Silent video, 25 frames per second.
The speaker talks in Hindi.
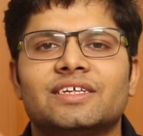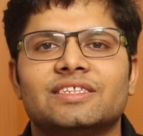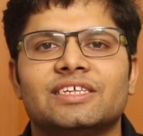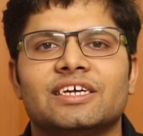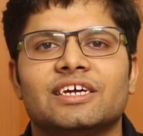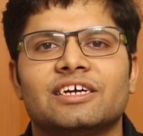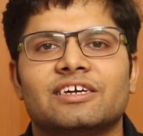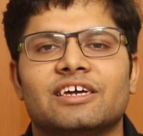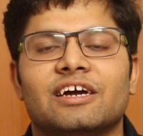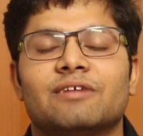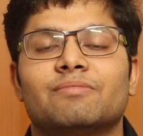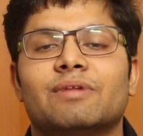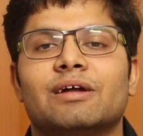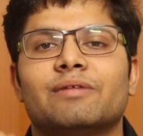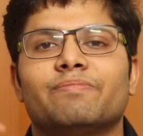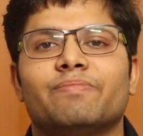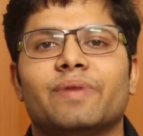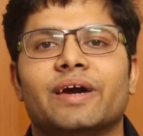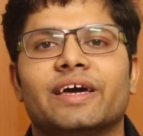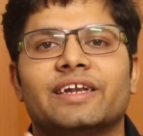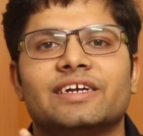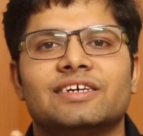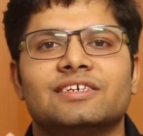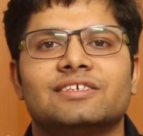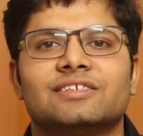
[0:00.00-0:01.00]
आती है कि हमारे
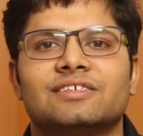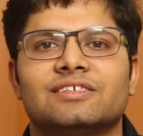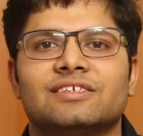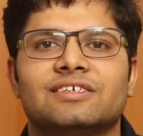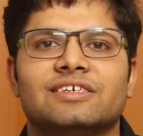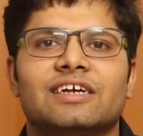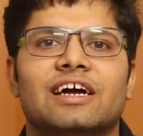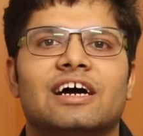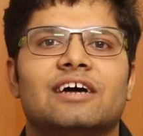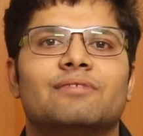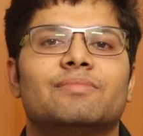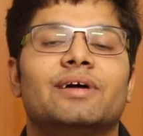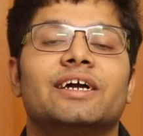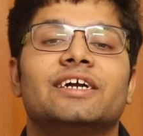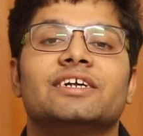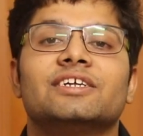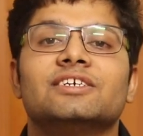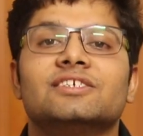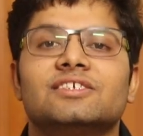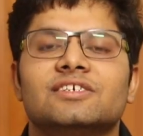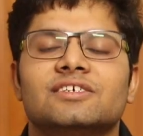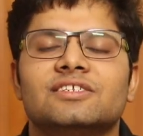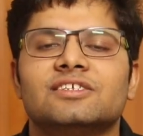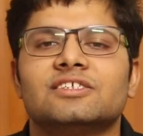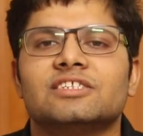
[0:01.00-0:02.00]
पेरेंट्स या हमारे
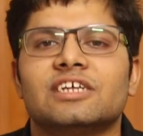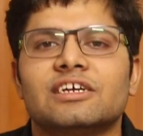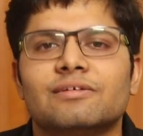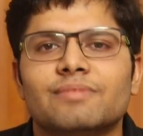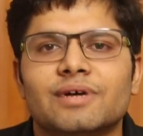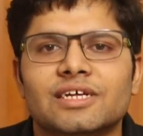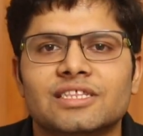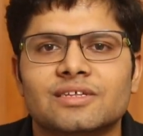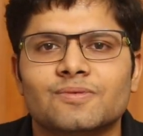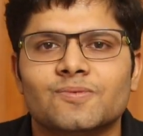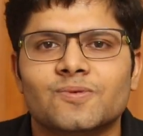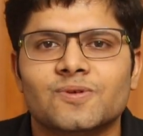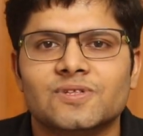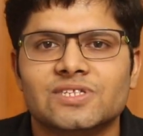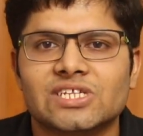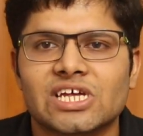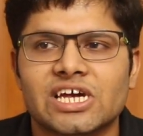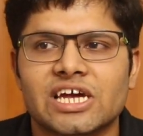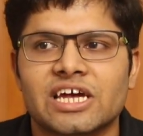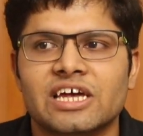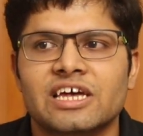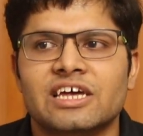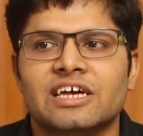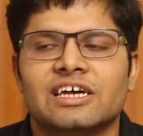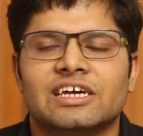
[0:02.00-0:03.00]
टीचर्स इस तरह की बातें बोलते
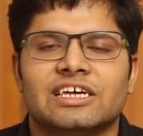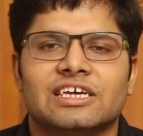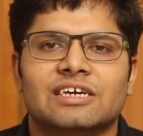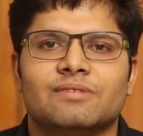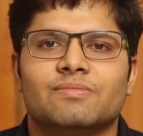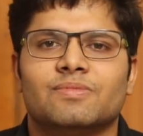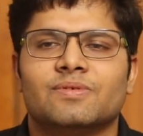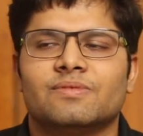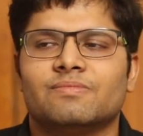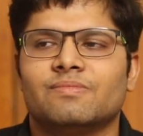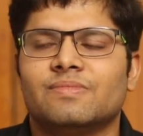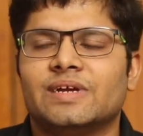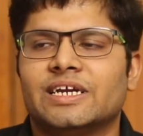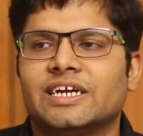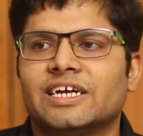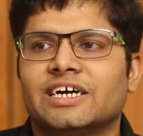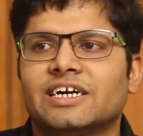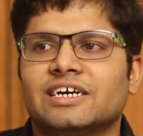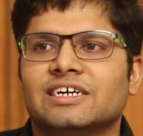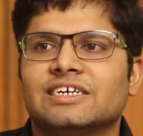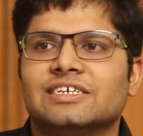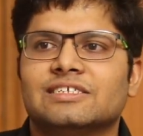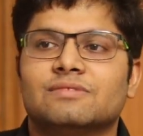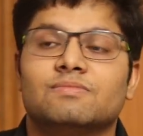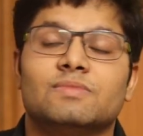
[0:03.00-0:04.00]
हैं कि बेटा
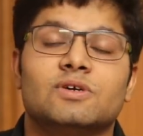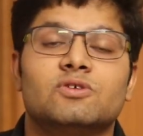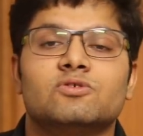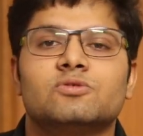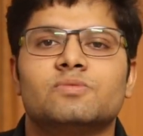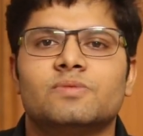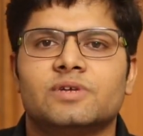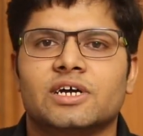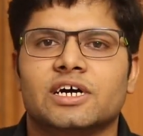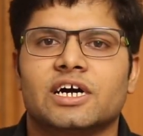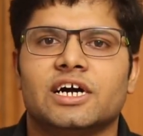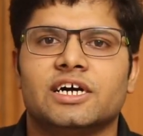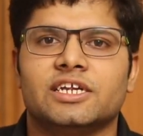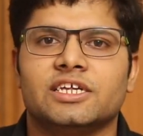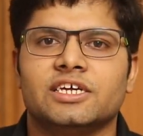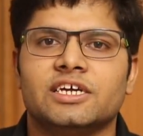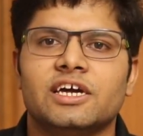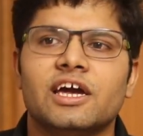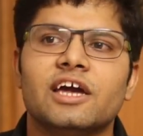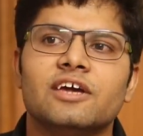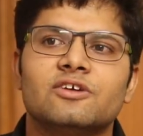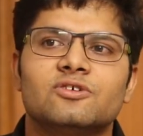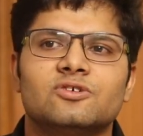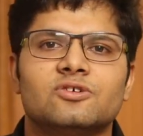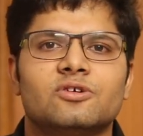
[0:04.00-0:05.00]
इसमें कुछ रखा नहीं
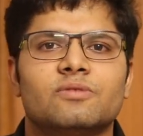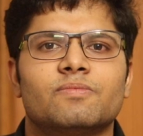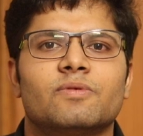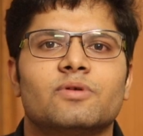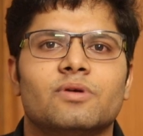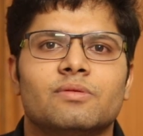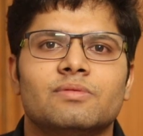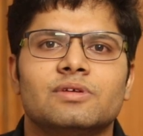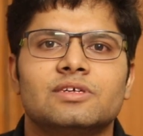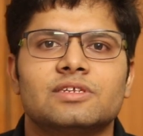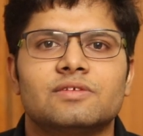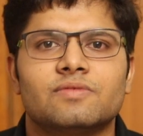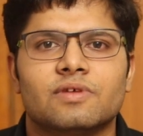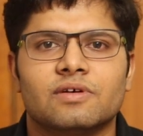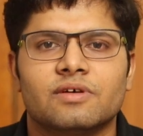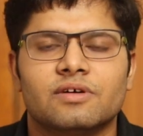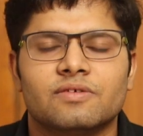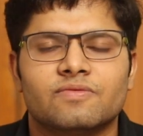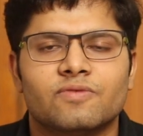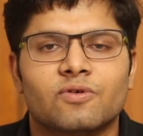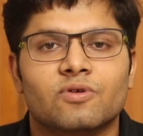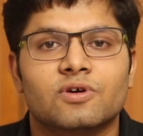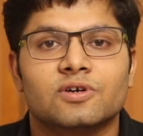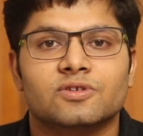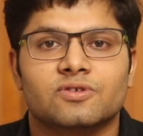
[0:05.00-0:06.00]
है यू शुड प्रॉब्ली
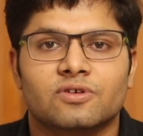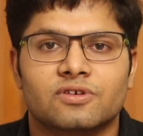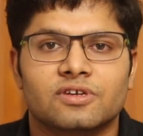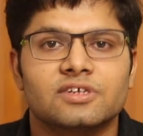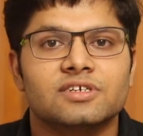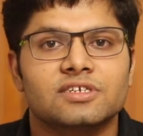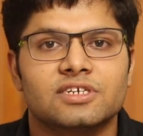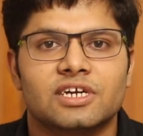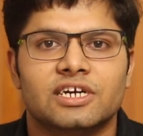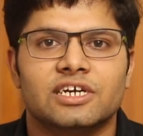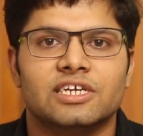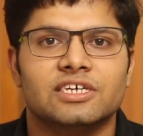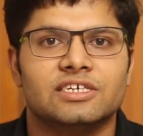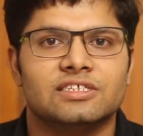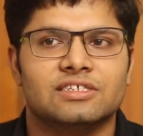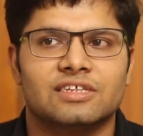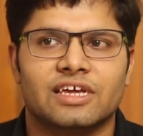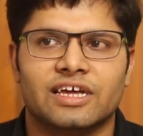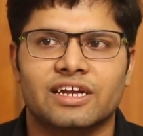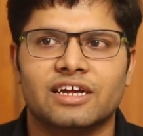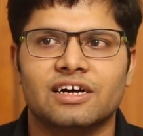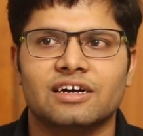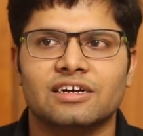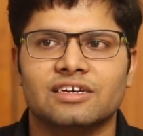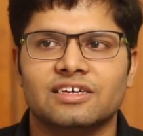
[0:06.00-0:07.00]
फोकस ऑन स्टडीज़
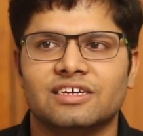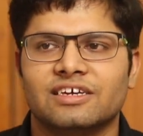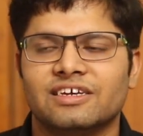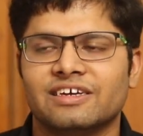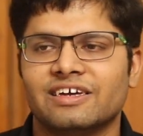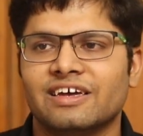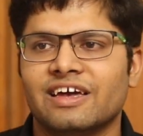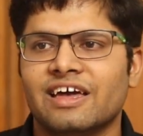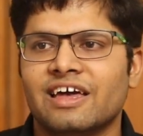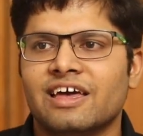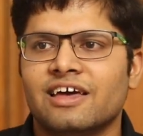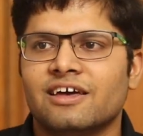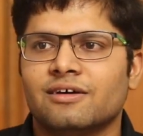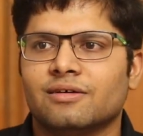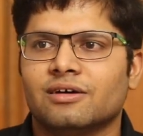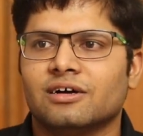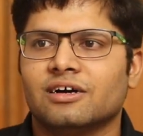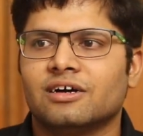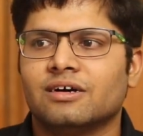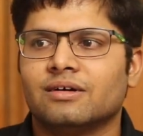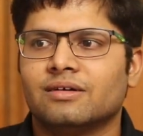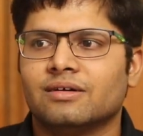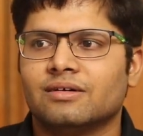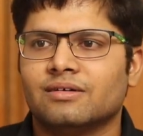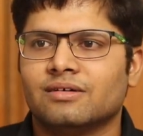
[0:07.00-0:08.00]
है ना कि
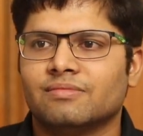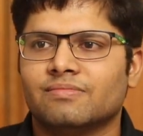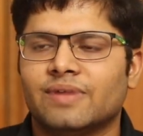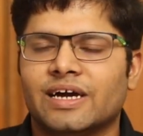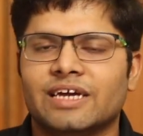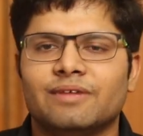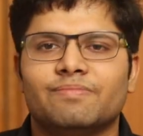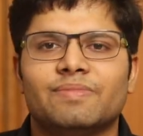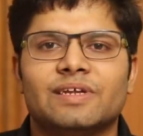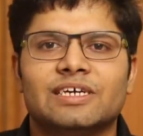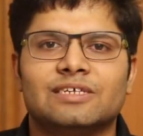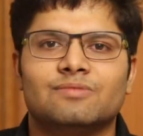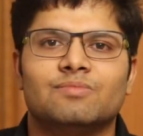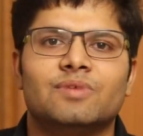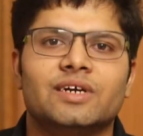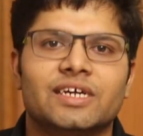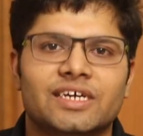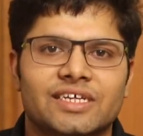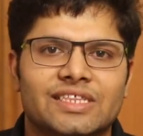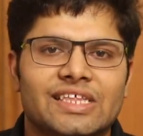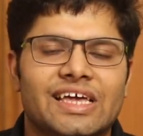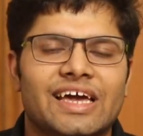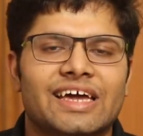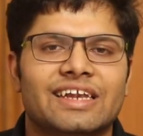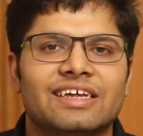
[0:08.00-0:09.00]
uh, भाई प्लेसमेंट
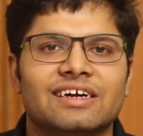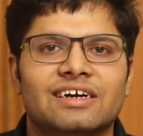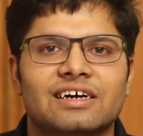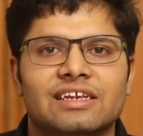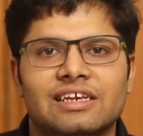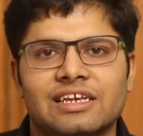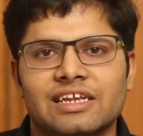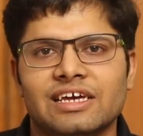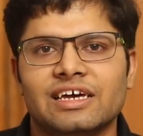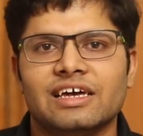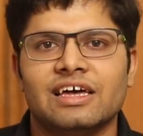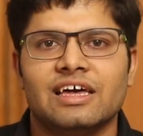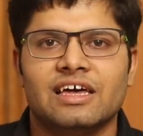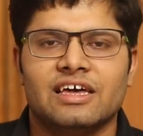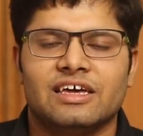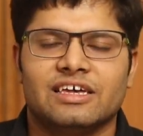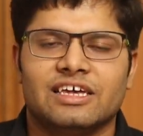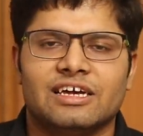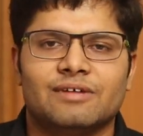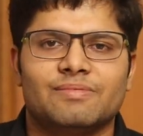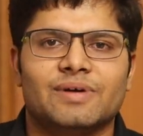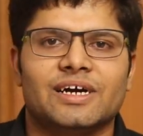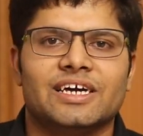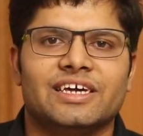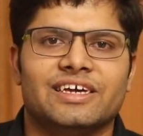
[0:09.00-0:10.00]
की तैयारी कर ले
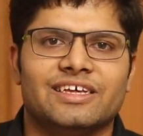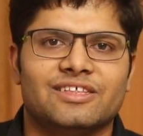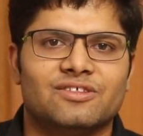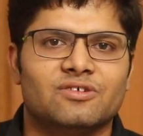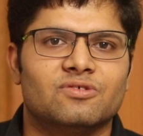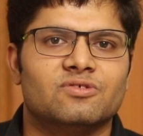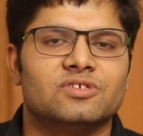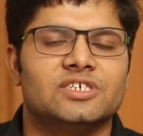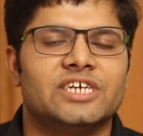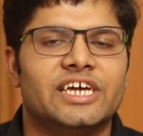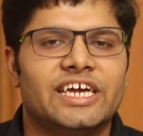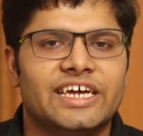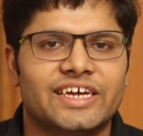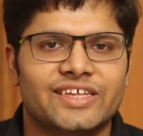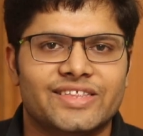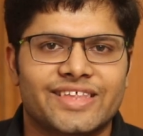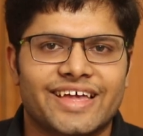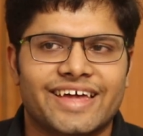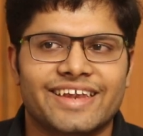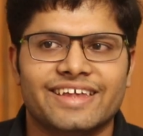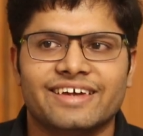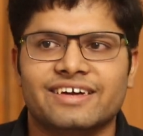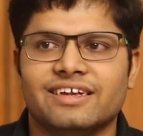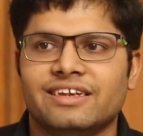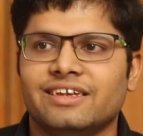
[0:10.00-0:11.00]
या भाई तो जेई e की
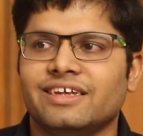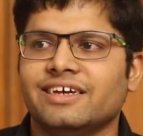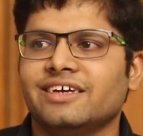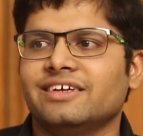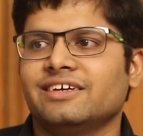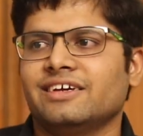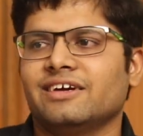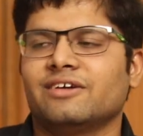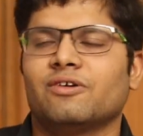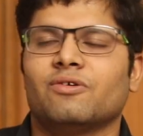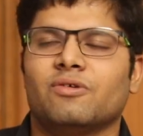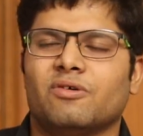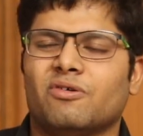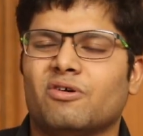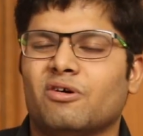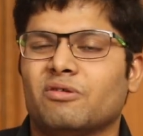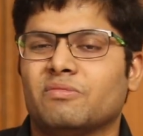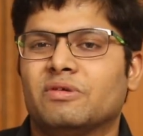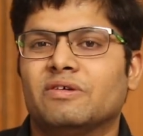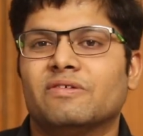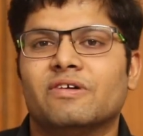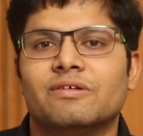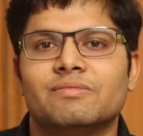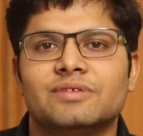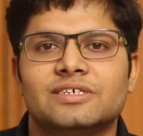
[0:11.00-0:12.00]
तैयारी कर ले ये
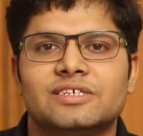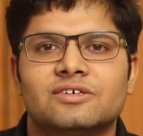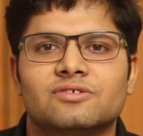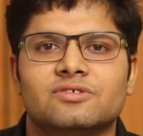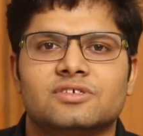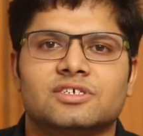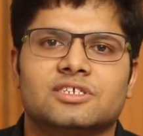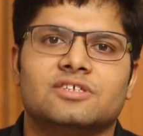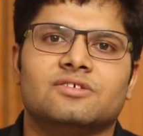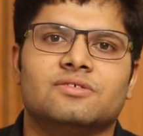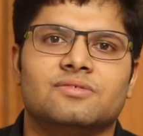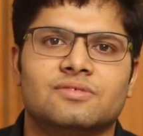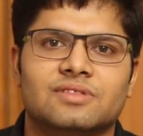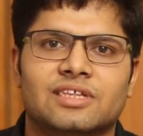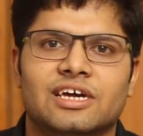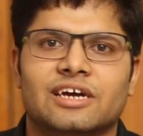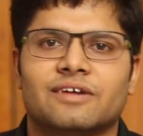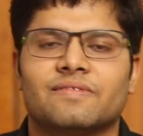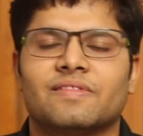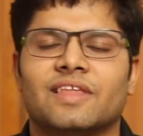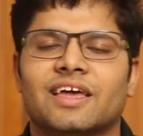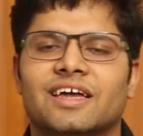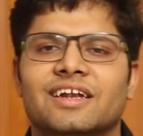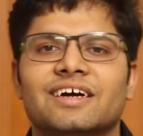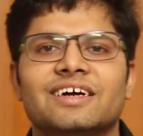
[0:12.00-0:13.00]
हॉबी वॉबी से कुछ नहीं होता
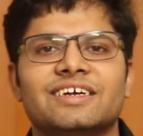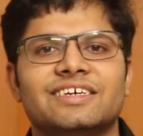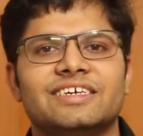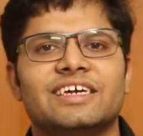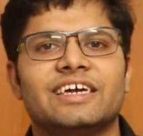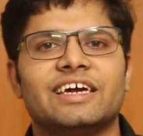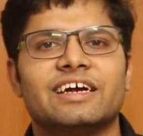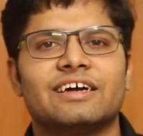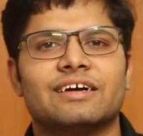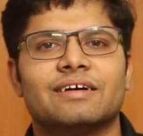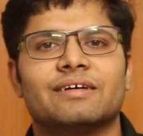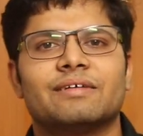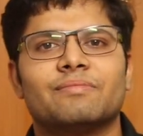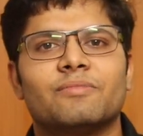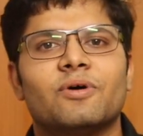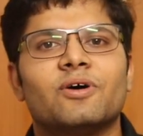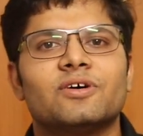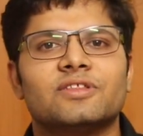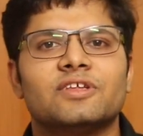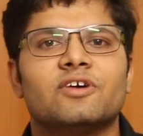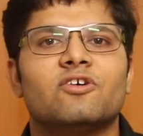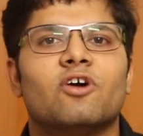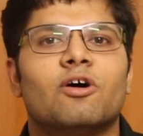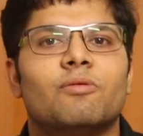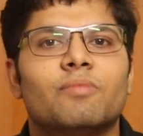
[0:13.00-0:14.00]
है है ना ये एक
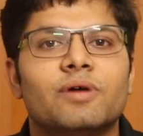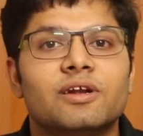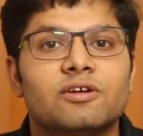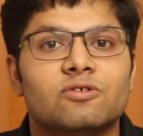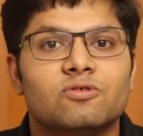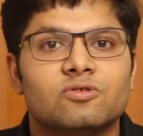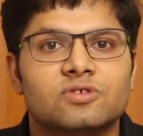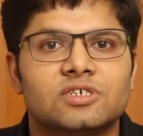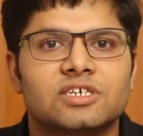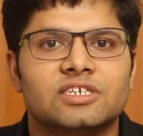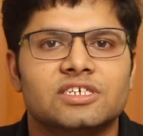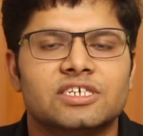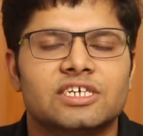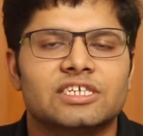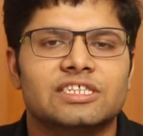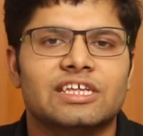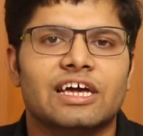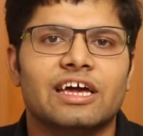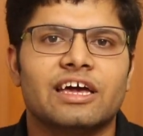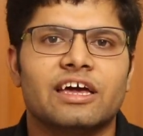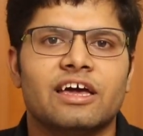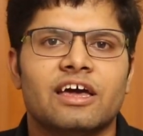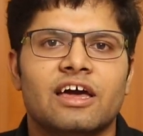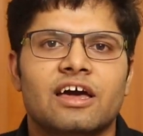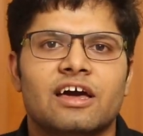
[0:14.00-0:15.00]
बहुत ही कॉमन नोशन
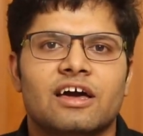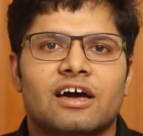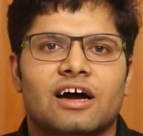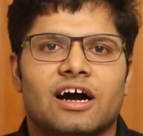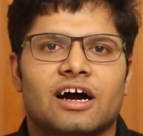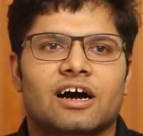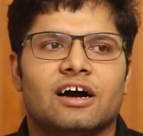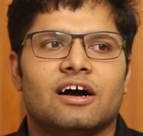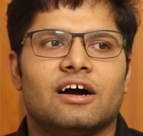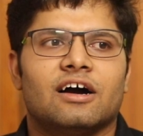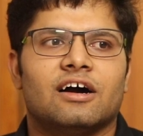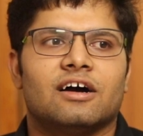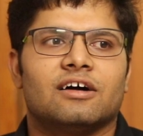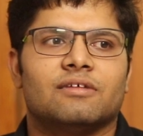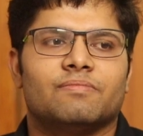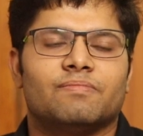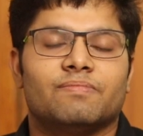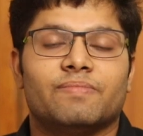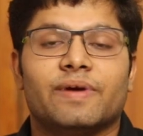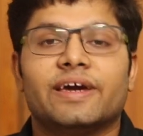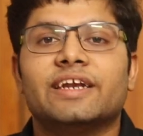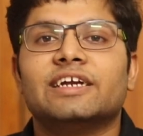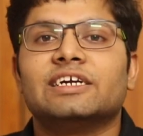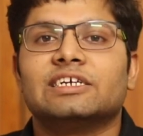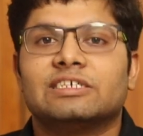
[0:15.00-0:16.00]
रहता
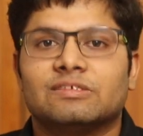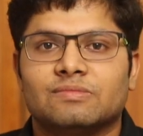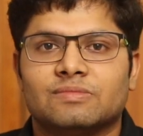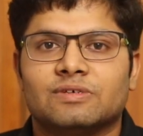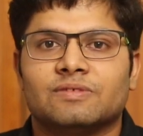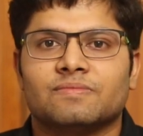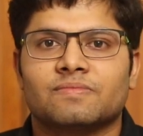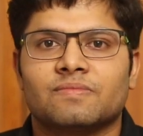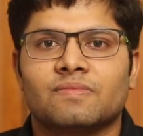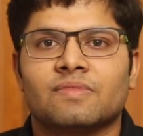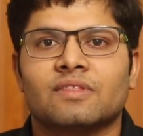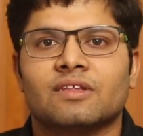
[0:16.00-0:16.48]
है पेरेंट्स uh, में